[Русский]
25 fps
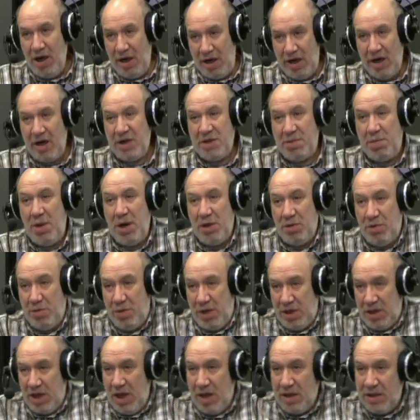к распаду
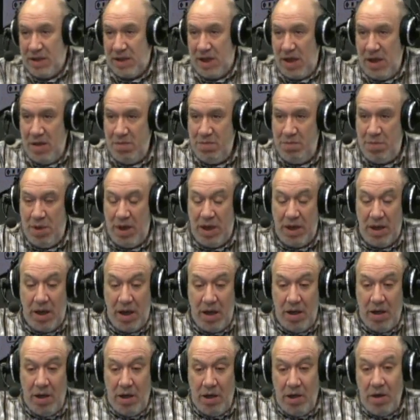Британской
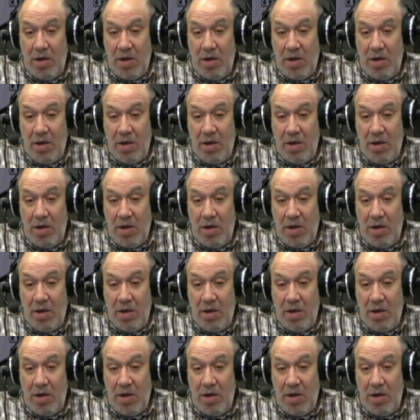империи.